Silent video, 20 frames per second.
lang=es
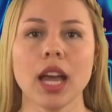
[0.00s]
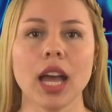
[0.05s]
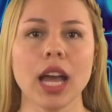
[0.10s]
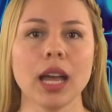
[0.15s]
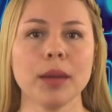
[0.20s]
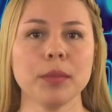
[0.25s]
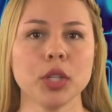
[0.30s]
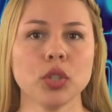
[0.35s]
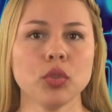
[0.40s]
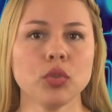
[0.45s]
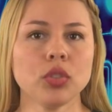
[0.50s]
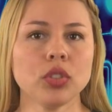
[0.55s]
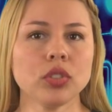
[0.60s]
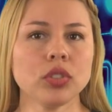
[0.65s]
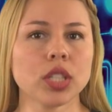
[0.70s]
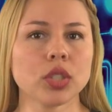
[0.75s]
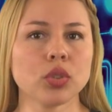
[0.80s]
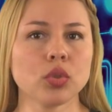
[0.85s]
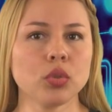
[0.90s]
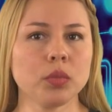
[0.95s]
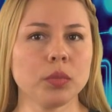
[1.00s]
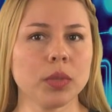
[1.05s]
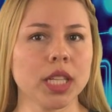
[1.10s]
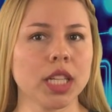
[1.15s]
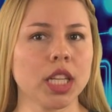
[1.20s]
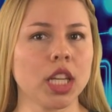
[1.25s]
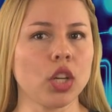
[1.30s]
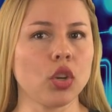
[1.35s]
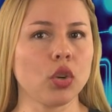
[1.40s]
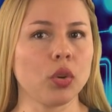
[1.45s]
A menudo se
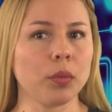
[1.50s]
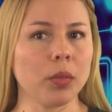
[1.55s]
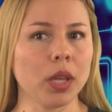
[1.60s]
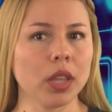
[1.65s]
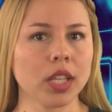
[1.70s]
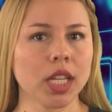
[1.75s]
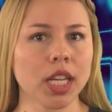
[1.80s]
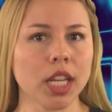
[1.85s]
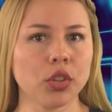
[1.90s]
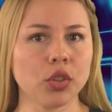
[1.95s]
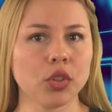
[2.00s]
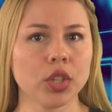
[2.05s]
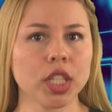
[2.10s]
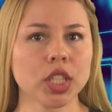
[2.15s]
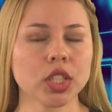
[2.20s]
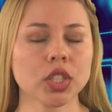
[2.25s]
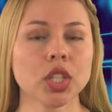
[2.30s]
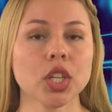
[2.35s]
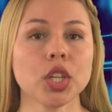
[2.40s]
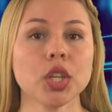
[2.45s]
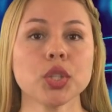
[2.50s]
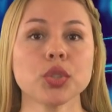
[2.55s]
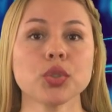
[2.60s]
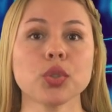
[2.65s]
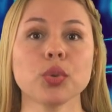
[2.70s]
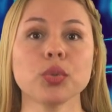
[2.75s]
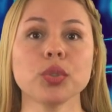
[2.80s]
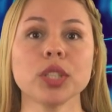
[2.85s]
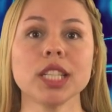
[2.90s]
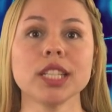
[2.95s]
asume que los mezcladores
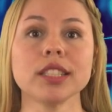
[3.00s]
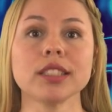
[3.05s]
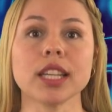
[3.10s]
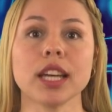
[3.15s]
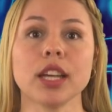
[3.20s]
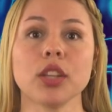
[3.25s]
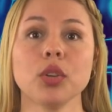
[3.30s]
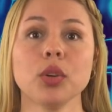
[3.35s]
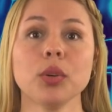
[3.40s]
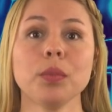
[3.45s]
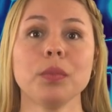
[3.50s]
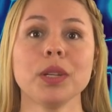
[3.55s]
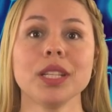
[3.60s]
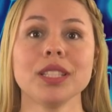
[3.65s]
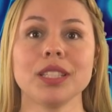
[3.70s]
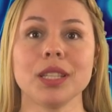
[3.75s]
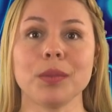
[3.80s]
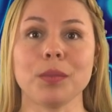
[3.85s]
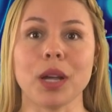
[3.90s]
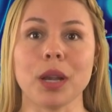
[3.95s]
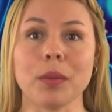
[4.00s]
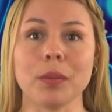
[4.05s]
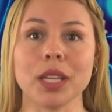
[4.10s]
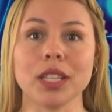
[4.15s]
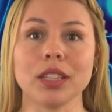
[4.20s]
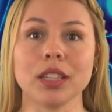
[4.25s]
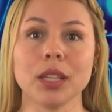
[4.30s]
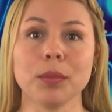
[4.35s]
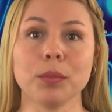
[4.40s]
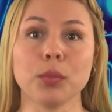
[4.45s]
son utilizados
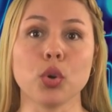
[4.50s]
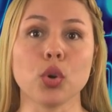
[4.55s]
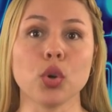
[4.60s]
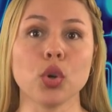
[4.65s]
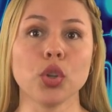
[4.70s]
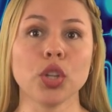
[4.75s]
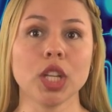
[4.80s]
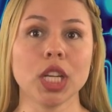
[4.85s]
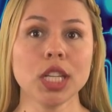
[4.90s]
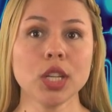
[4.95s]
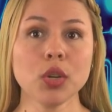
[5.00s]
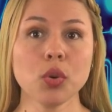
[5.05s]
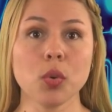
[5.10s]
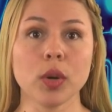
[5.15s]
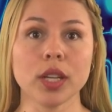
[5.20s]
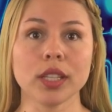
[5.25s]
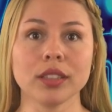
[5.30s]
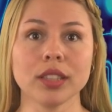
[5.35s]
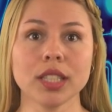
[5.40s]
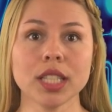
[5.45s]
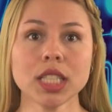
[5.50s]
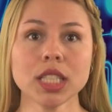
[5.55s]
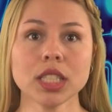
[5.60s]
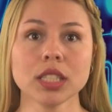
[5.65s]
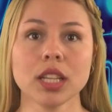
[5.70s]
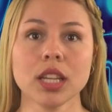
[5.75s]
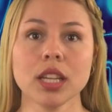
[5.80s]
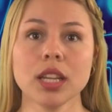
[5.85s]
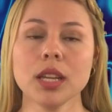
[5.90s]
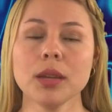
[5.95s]
principalmente por los
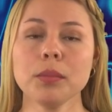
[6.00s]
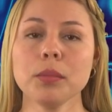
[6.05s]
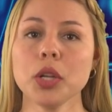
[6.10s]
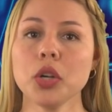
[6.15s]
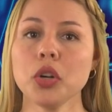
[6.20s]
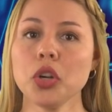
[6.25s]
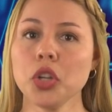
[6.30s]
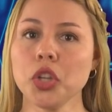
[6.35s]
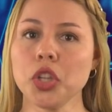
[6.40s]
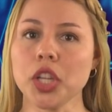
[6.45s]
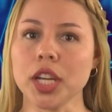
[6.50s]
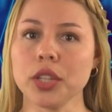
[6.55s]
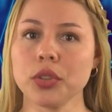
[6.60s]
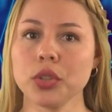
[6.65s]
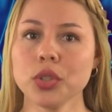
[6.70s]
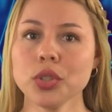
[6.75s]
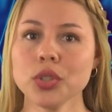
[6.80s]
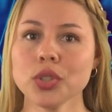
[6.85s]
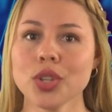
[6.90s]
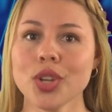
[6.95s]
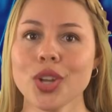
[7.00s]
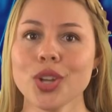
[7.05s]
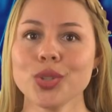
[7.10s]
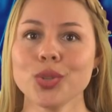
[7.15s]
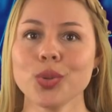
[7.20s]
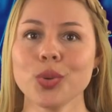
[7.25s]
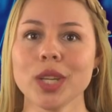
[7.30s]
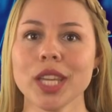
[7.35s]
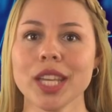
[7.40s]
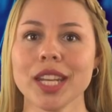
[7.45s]
delincuentes pero los datos
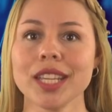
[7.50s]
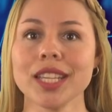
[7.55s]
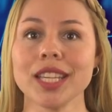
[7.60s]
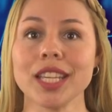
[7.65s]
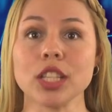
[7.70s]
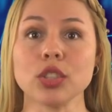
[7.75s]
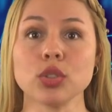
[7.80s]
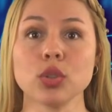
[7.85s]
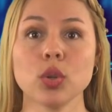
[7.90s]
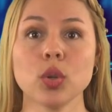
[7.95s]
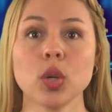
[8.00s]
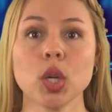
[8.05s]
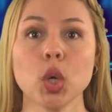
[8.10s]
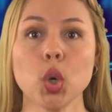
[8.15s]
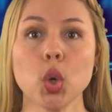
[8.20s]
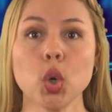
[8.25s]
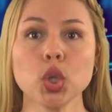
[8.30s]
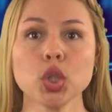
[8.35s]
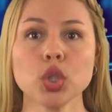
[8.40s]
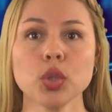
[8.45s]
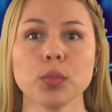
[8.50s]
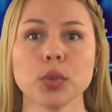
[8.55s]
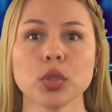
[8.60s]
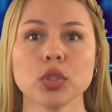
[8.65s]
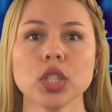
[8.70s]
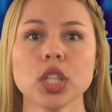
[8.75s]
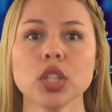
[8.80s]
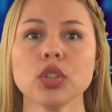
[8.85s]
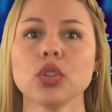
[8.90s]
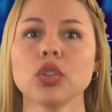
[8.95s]
sugieren que solo el
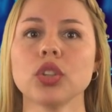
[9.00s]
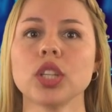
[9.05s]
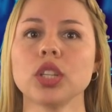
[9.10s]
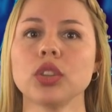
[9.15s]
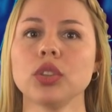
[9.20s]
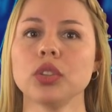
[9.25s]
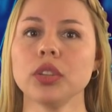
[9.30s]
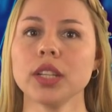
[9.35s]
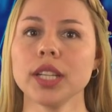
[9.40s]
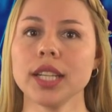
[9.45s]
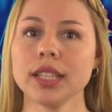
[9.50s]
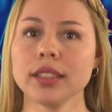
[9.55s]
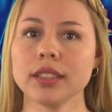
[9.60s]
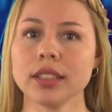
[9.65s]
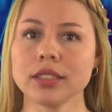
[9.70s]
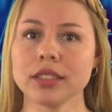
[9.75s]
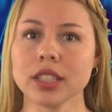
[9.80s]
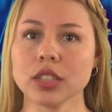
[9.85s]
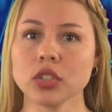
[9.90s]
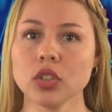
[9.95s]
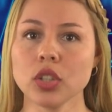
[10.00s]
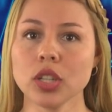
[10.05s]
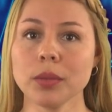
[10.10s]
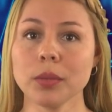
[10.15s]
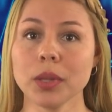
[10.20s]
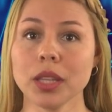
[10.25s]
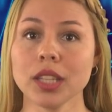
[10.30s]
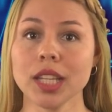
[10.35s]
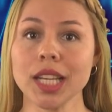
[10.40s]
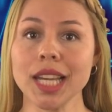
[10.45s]
8% de todas las transacciones
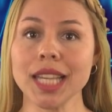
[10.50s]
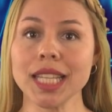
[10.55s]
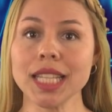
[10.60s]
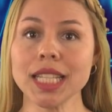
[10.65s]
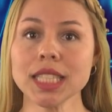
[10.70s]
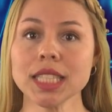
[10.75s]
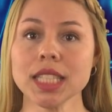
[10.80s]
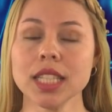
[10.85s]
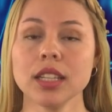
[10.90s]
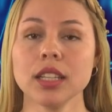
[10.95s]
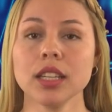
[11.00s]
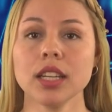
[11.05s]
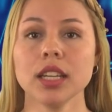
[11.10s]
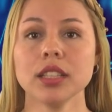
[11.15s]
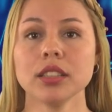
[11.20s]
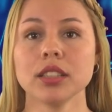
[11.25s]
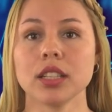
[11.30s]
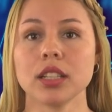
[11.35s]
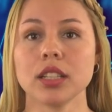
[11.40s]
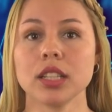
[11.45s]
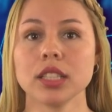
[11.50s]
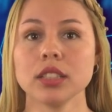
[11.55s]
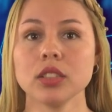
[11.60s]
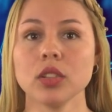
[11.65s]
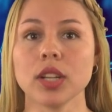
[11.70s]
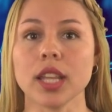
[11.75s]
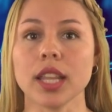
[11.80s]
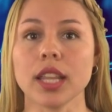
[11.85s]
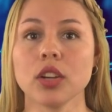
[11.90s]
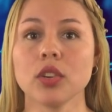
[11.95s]
mezcladas están
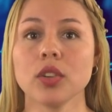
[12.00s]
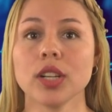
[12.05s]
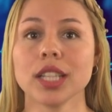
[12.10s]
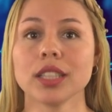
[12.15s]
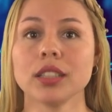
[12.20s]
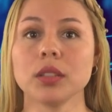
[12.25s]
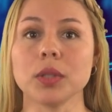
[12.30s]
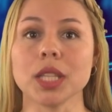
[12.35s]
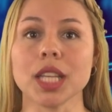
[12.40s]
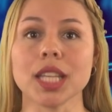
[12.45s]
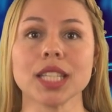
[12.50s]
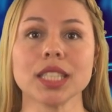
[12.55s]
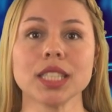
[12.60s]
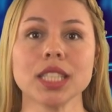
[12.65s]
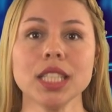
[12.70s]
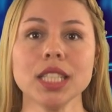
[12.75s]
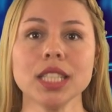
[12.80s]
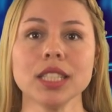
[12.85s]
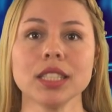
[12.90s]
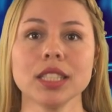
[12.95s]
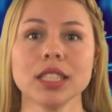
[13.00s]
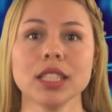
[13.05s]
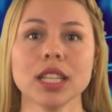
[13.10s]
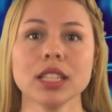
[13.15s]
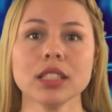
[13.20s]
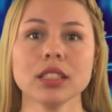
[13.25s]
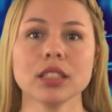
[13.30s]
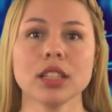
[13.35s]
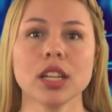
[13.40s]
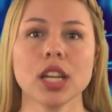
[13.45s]
relacionadas con actividades
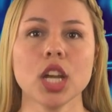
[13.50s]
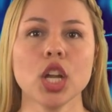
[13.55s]
ilícitas,